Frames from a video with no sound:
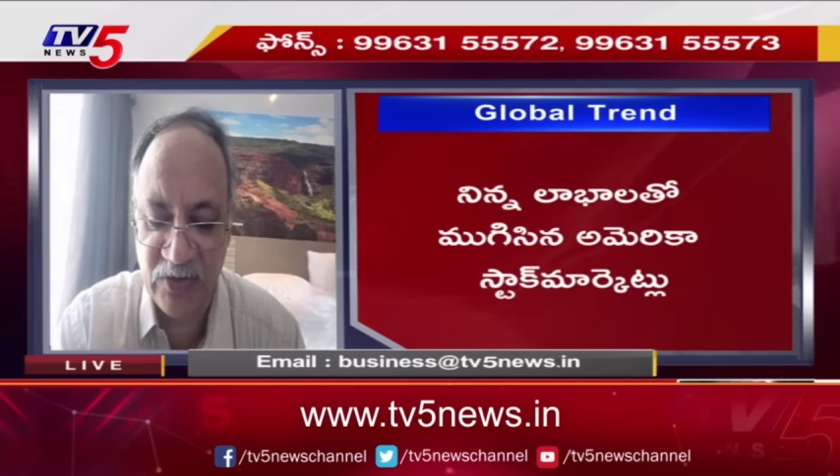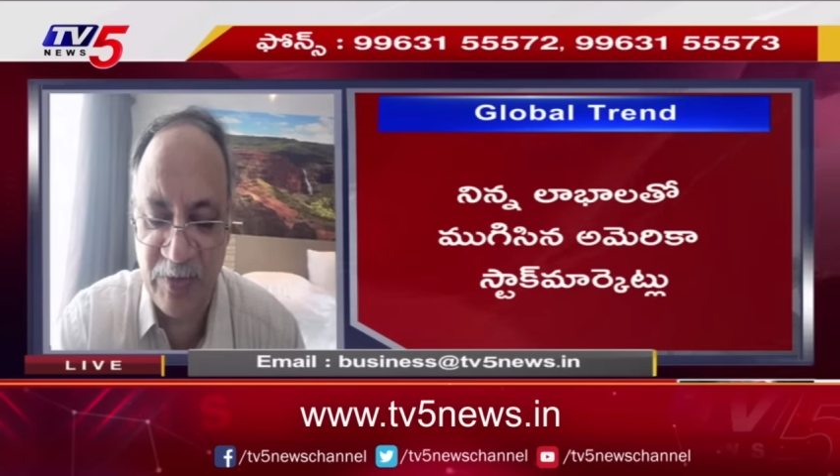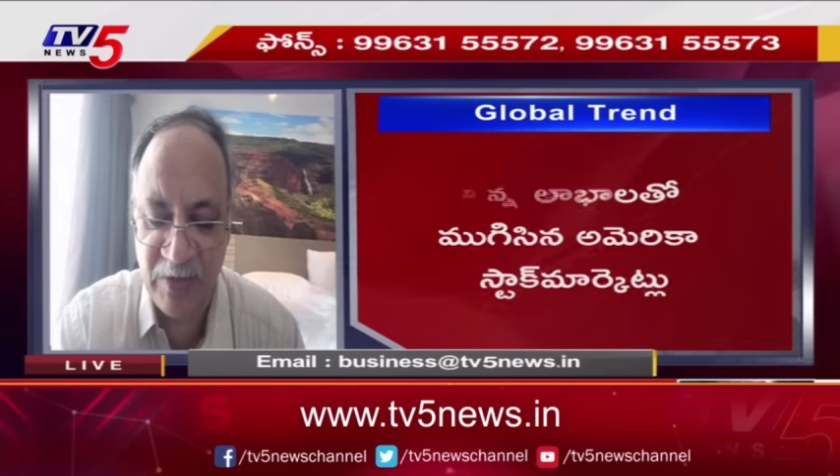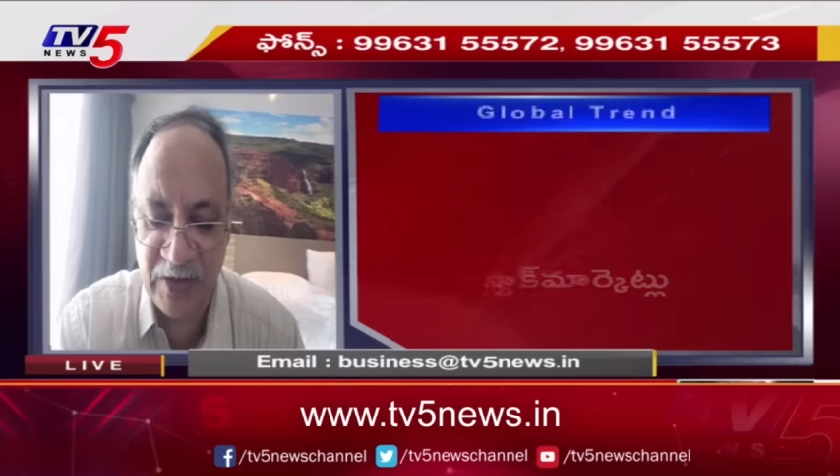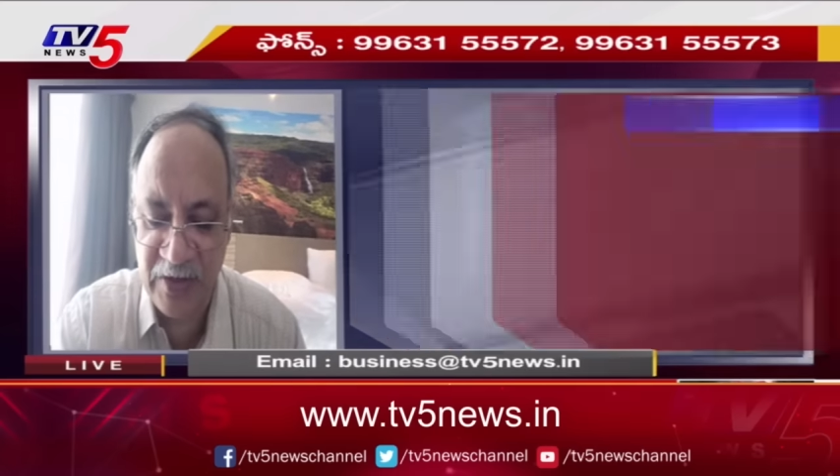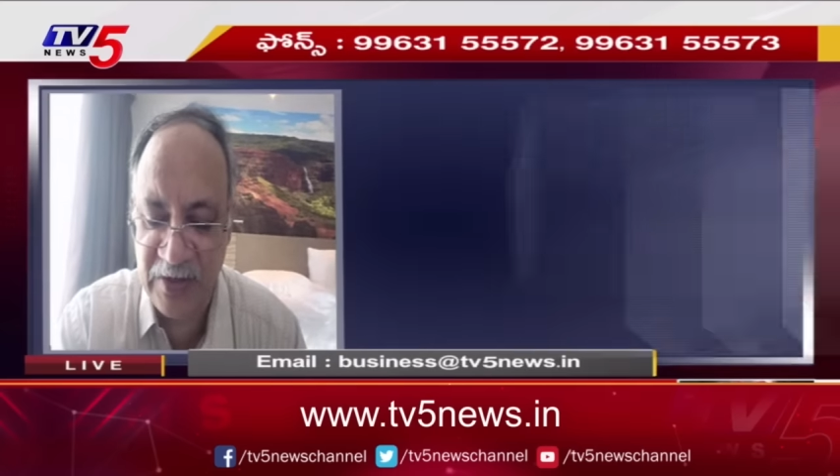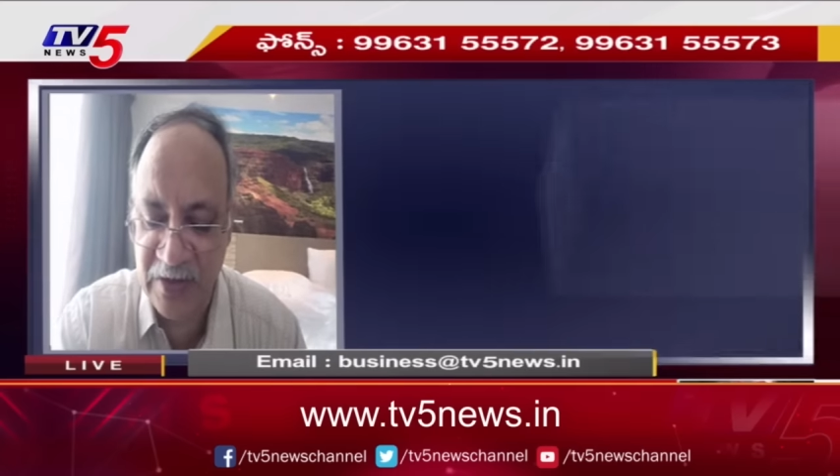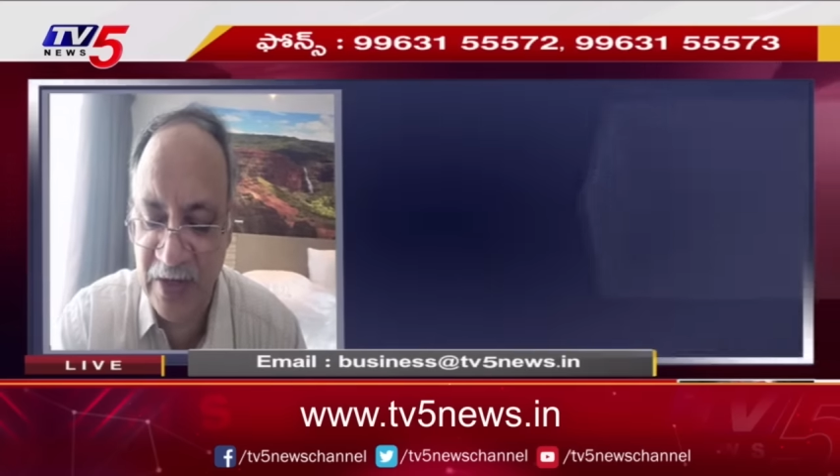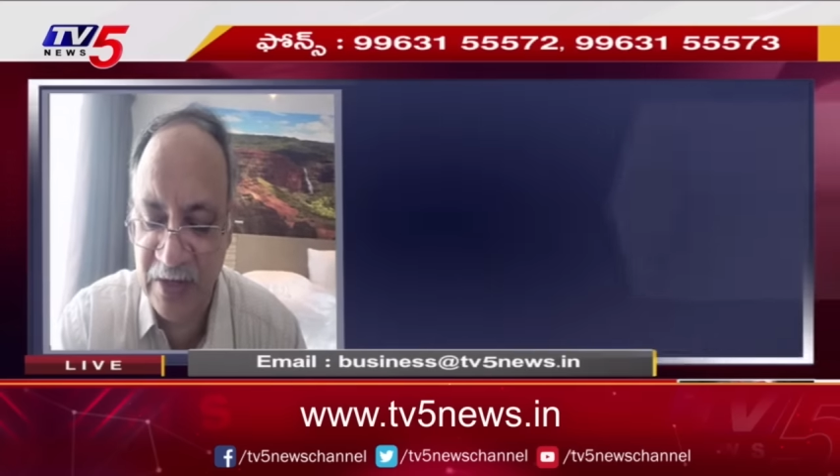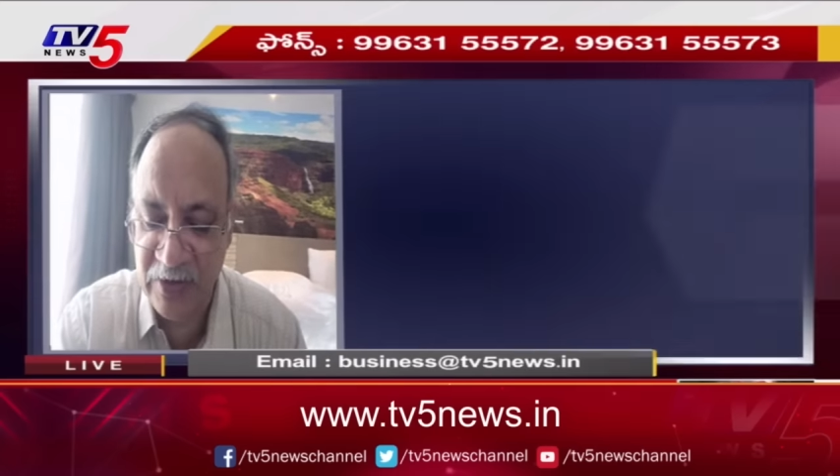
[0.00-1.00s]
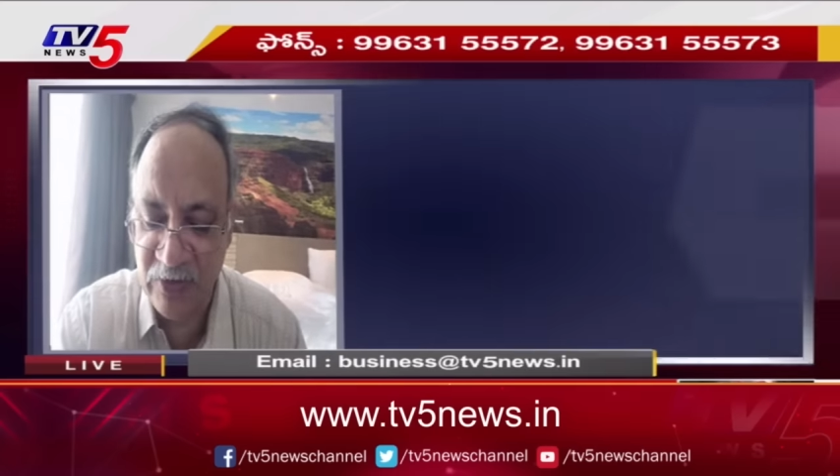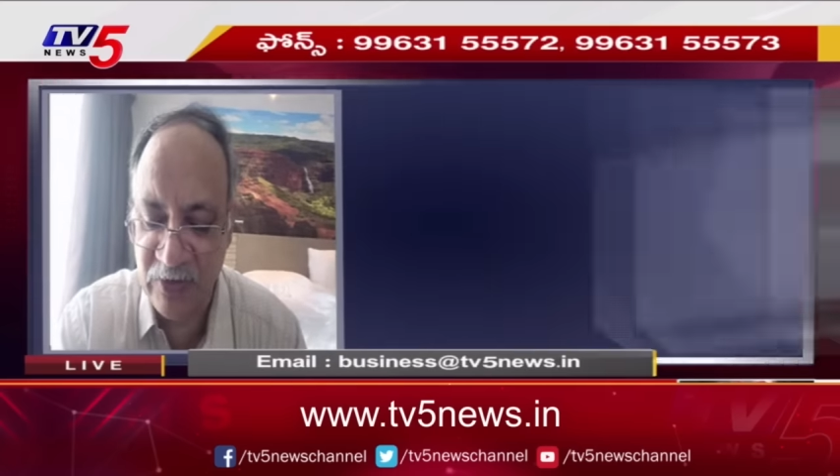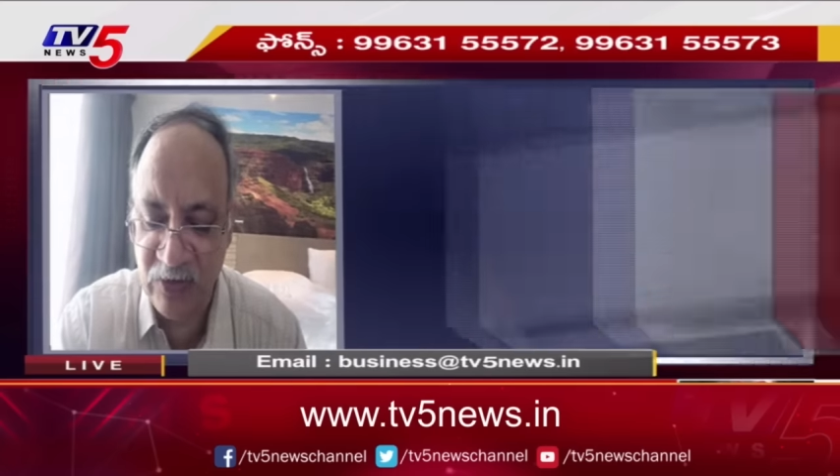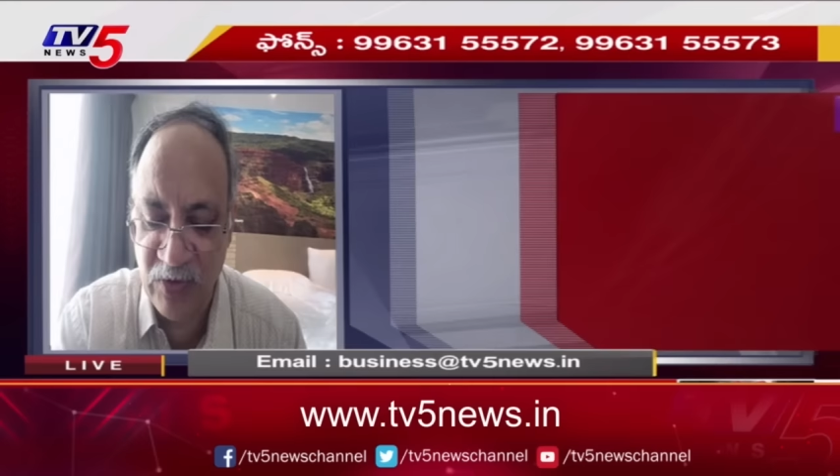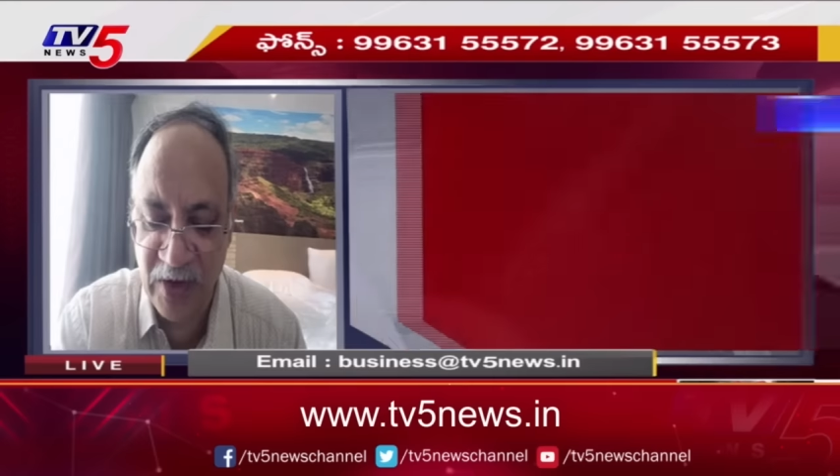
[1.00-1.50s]
చూడమంటాను ఇట్ కెన్ గివ్
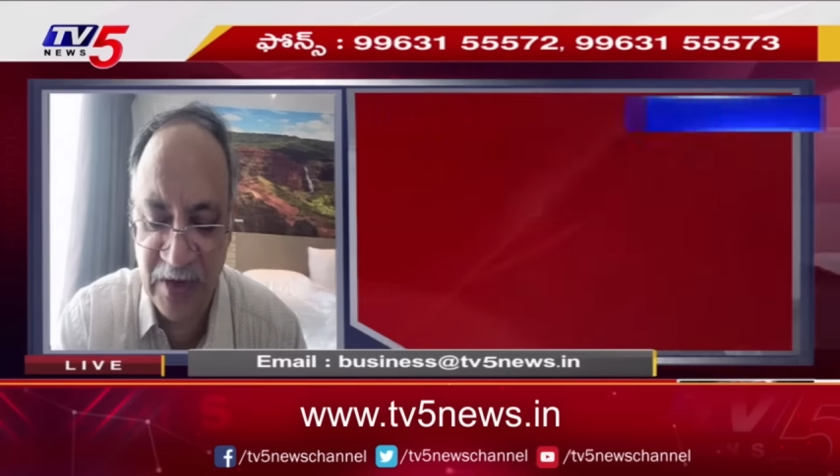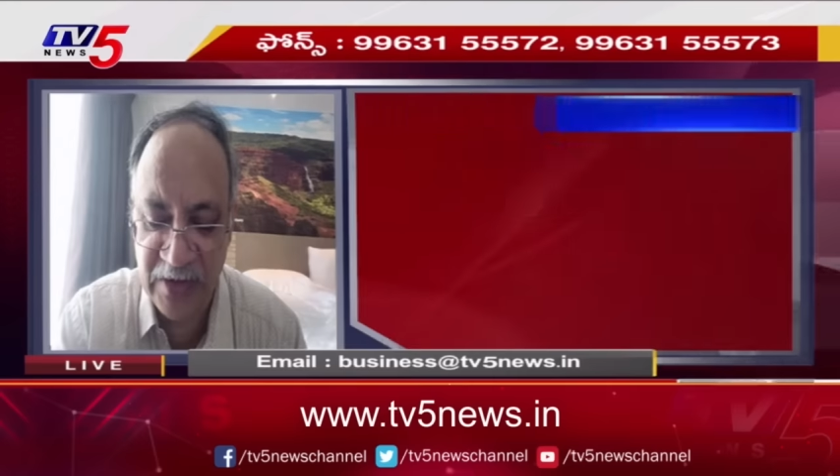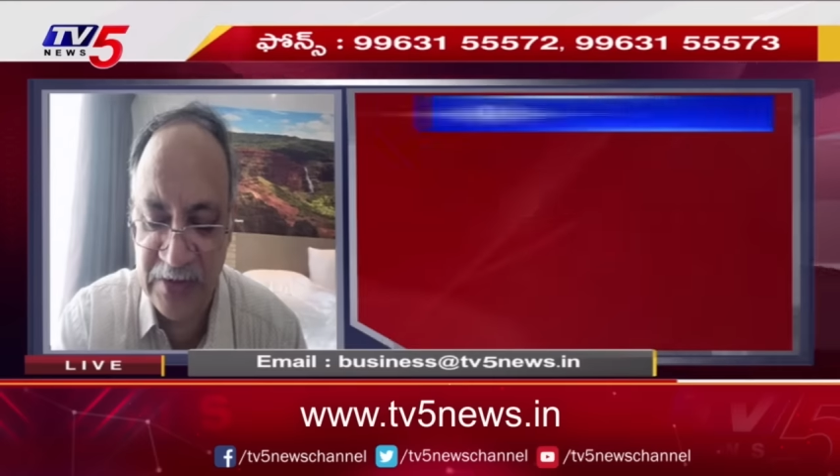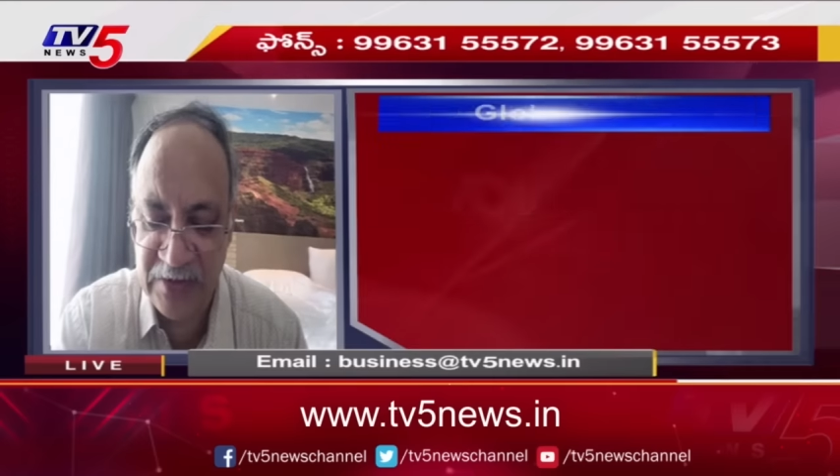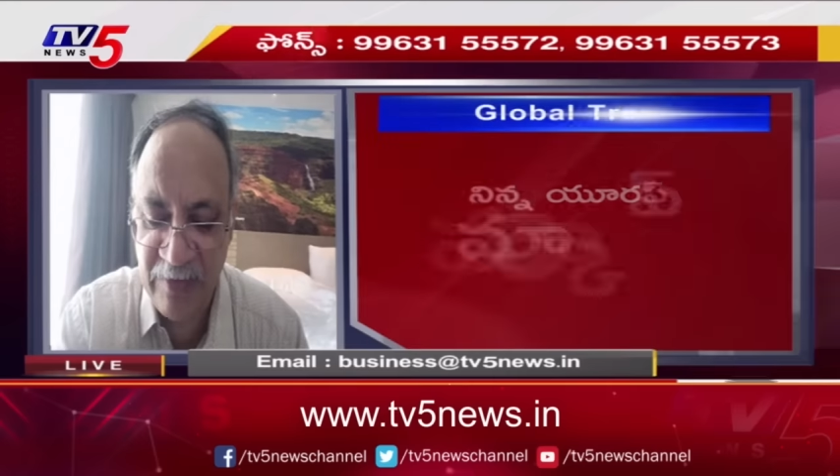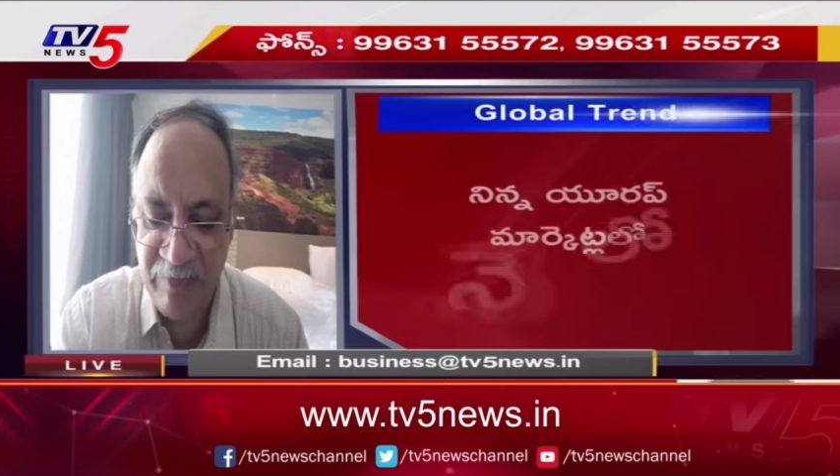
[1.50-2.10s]
గుడ్ రిటర్న్స్